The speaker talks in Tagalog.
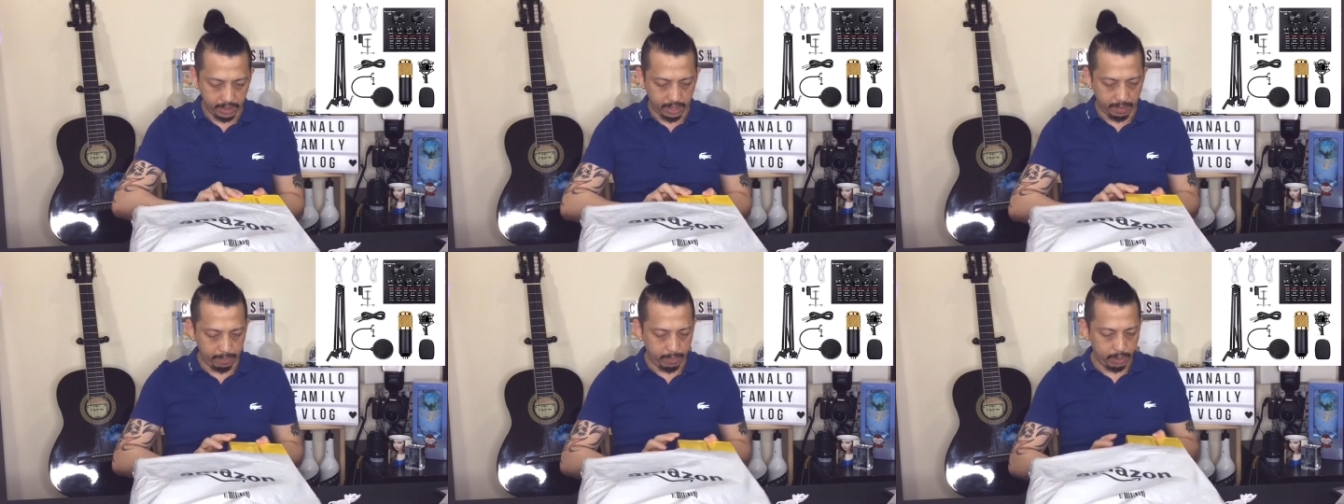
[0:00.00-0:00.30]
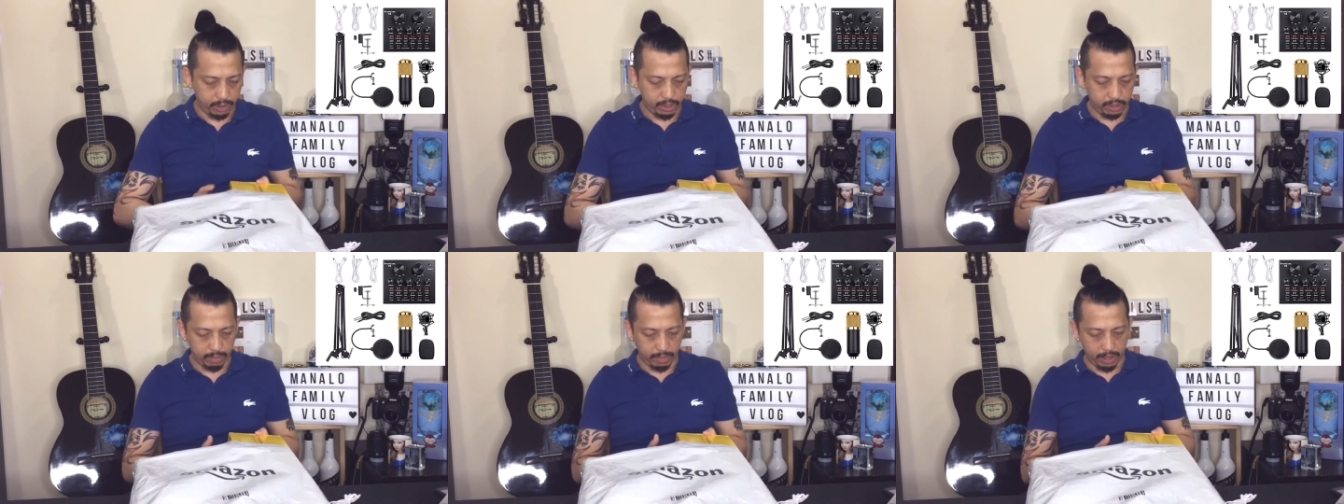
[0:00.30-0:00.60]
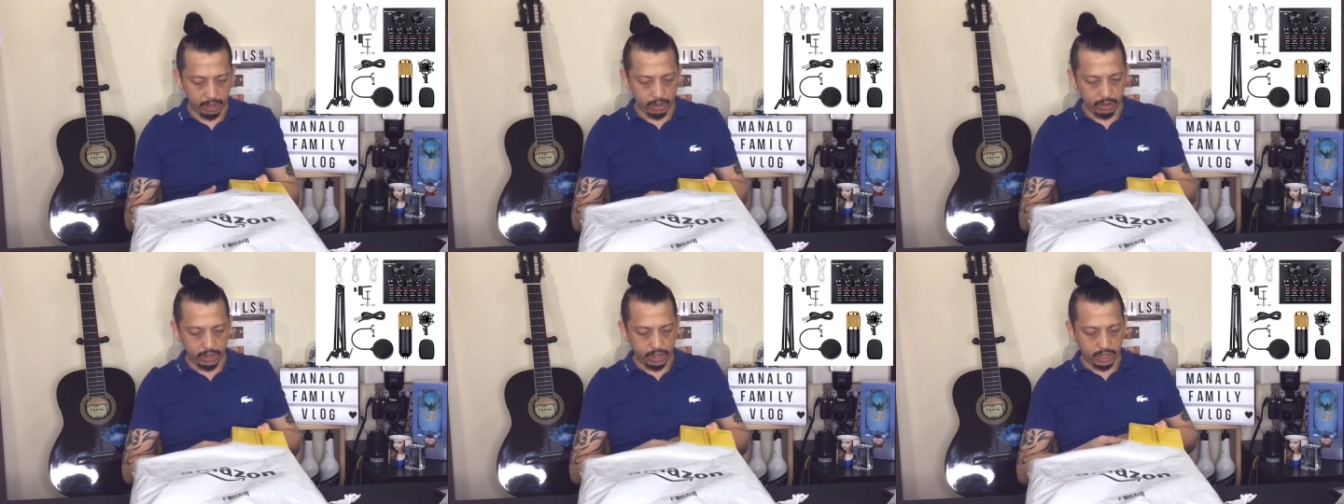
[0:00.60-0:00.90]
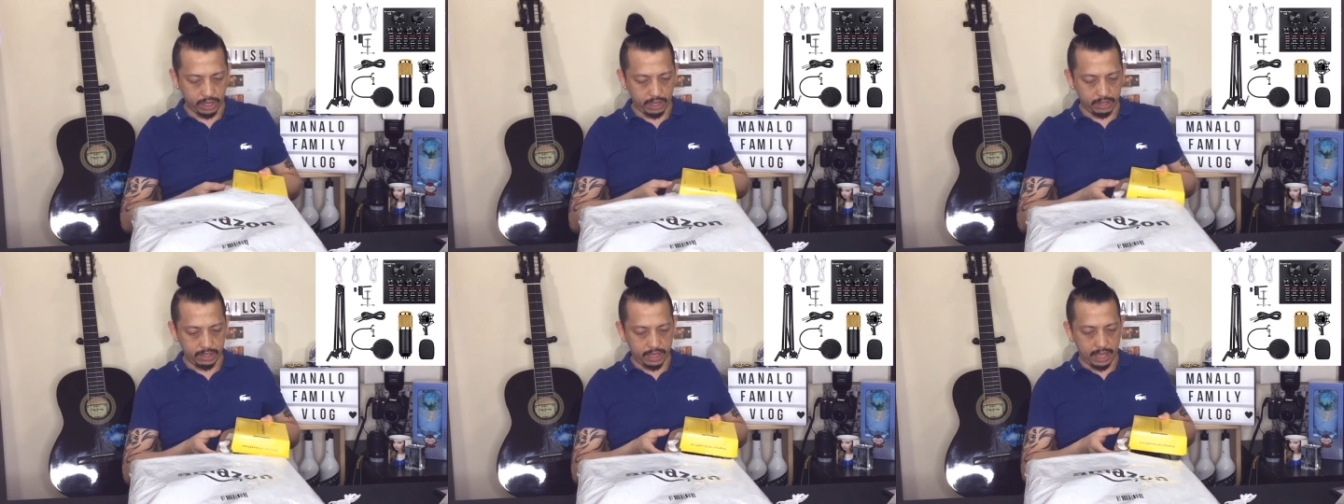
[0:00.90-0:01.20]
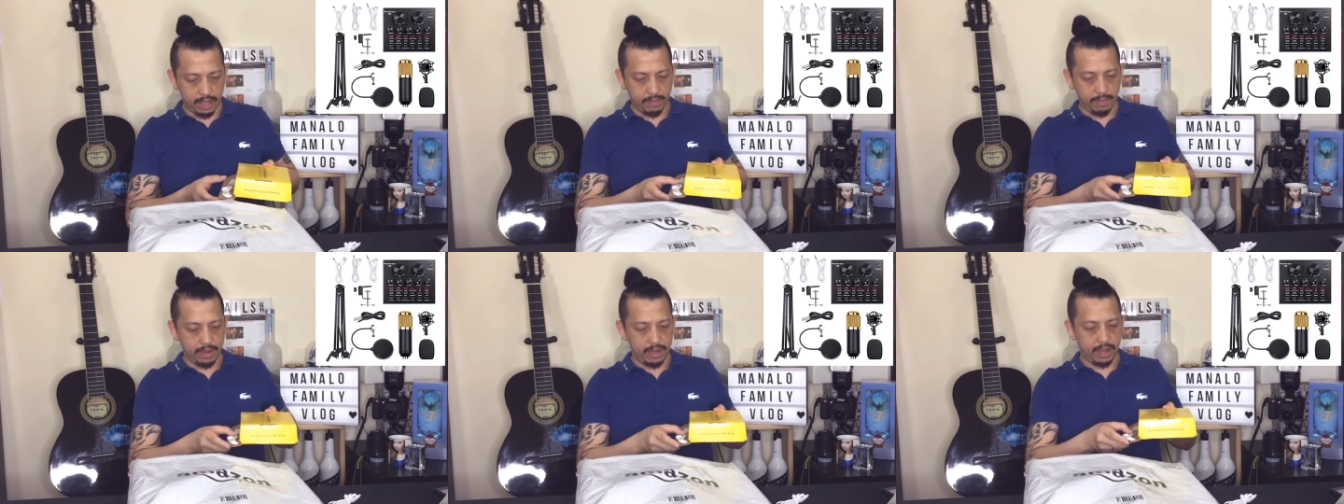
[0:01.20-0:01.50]
Tapos, meron siyang
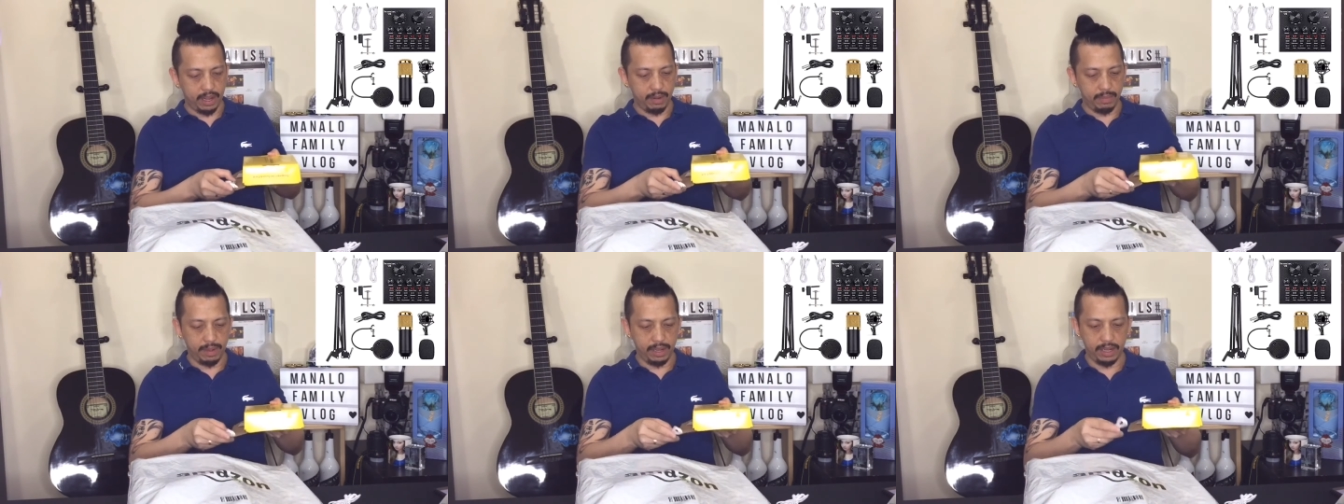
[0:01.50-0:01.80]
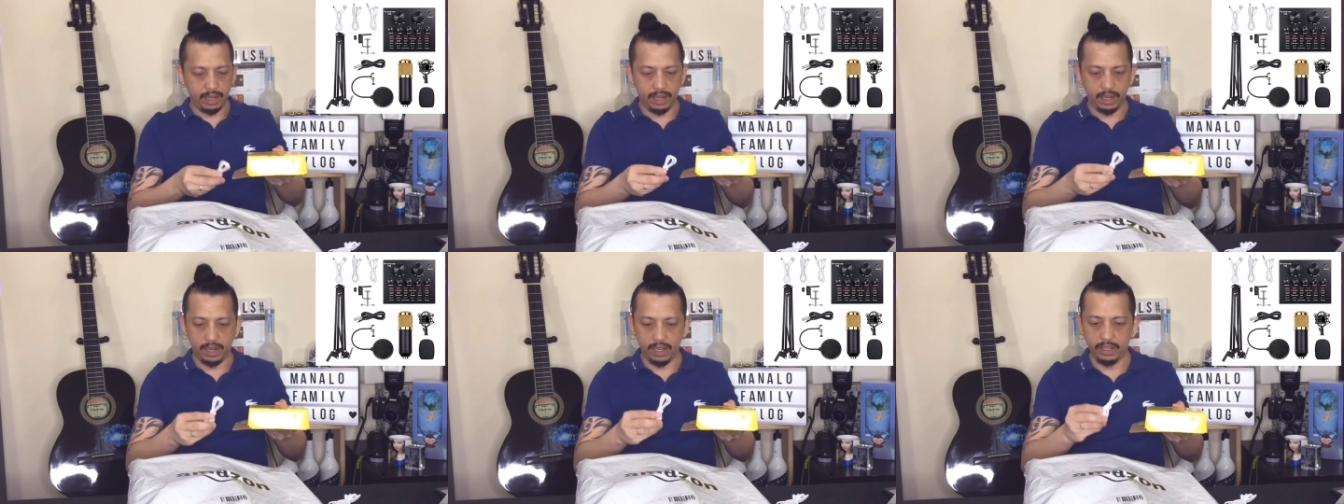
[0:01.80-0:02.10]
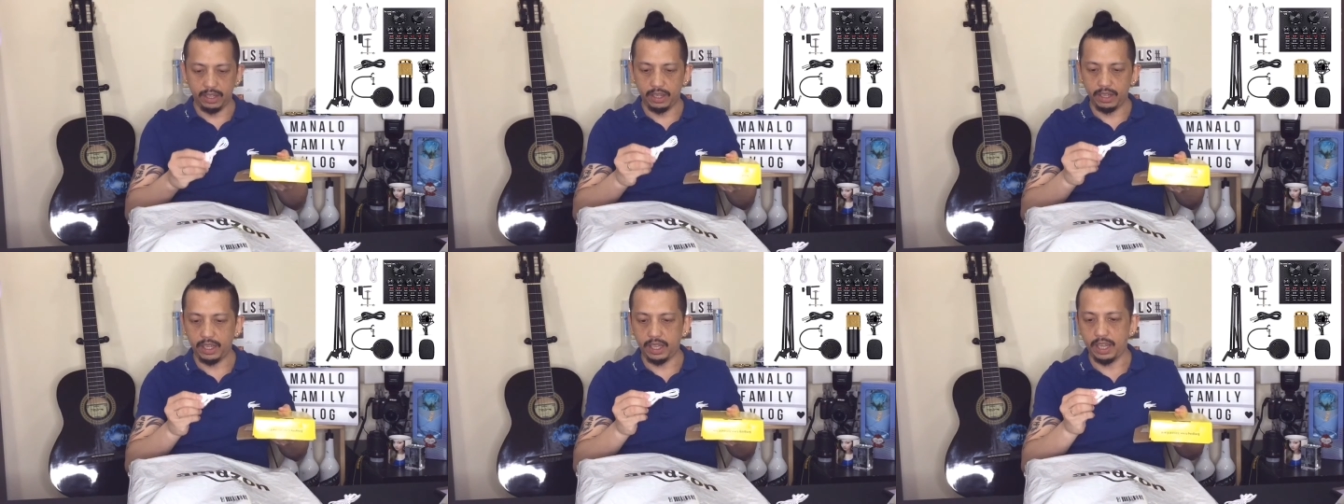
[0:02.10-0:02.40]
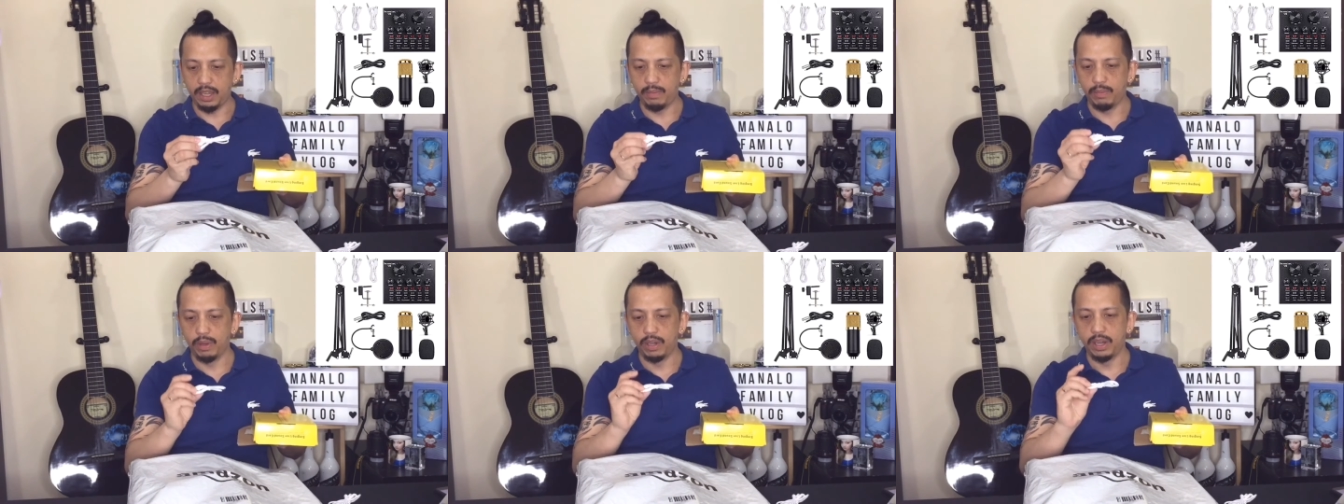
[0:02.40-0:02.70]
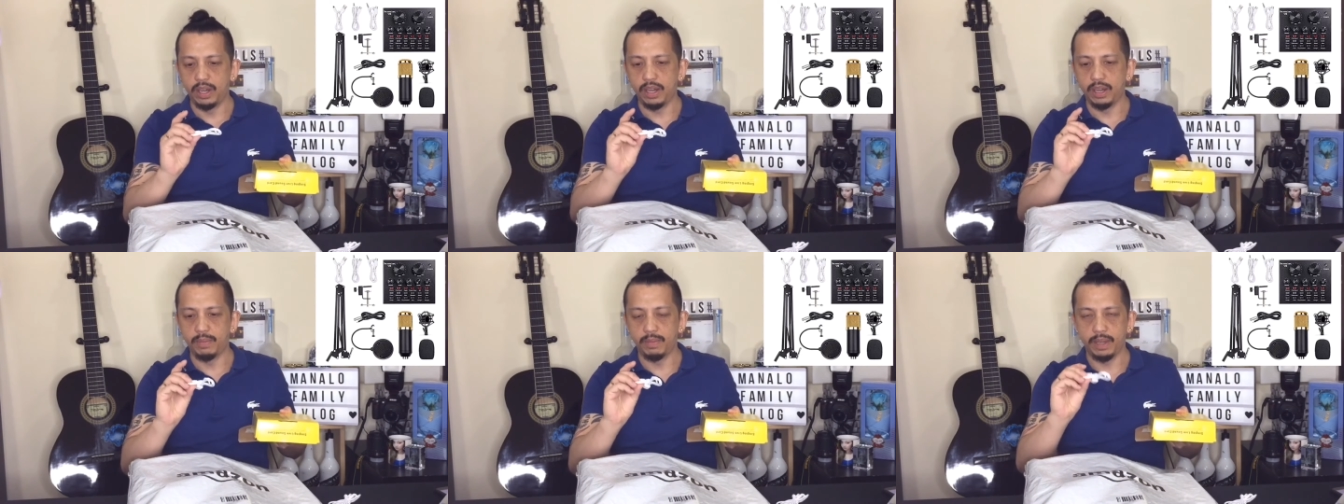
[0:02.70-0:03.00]
kasama na naman. Another cable
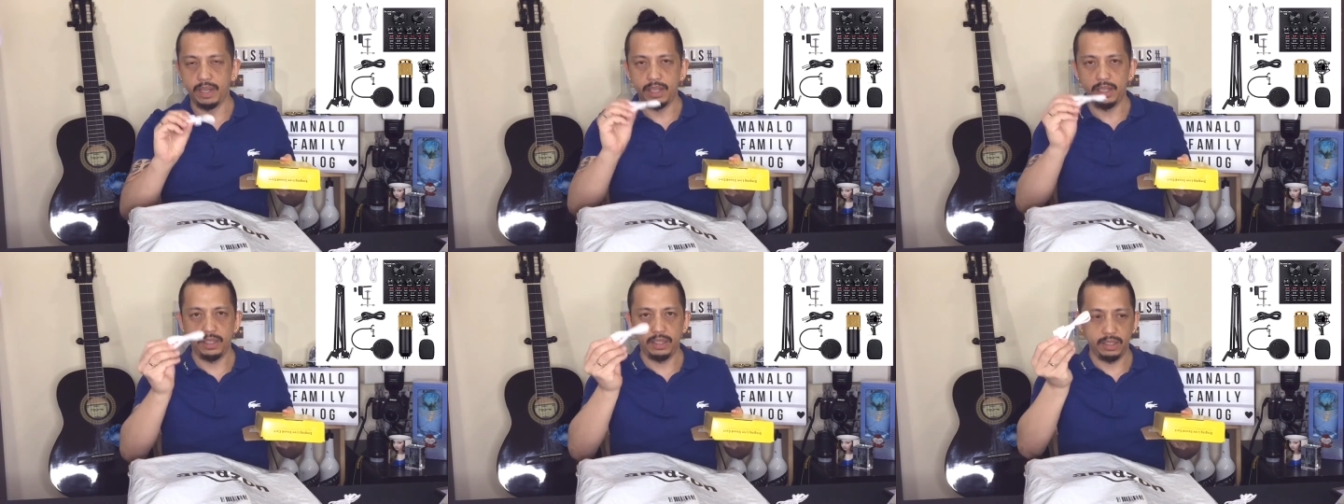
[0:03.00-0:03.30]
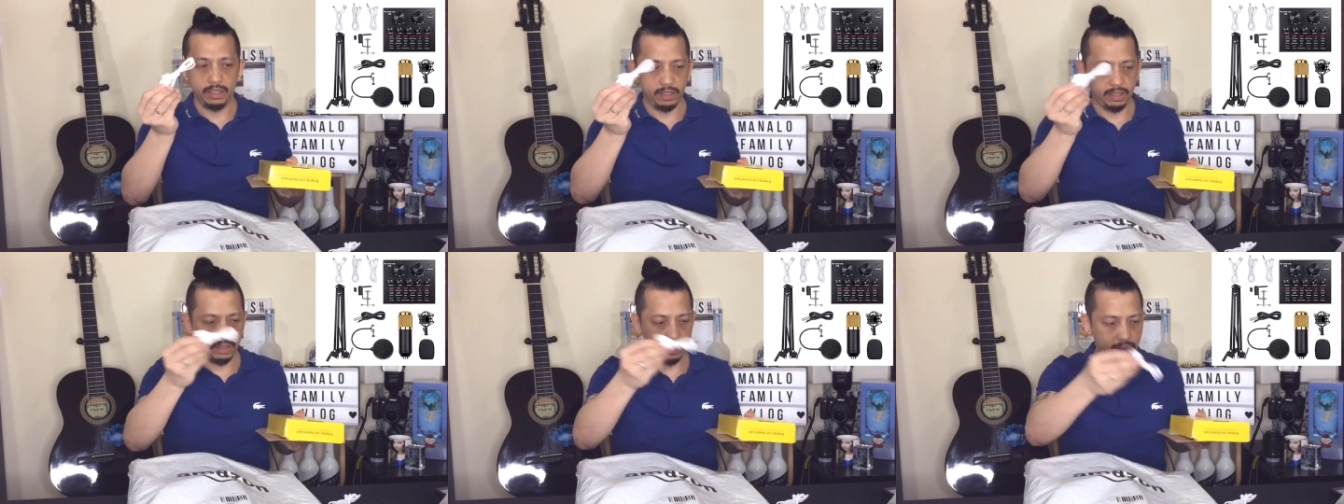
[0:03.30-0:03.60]
na naman.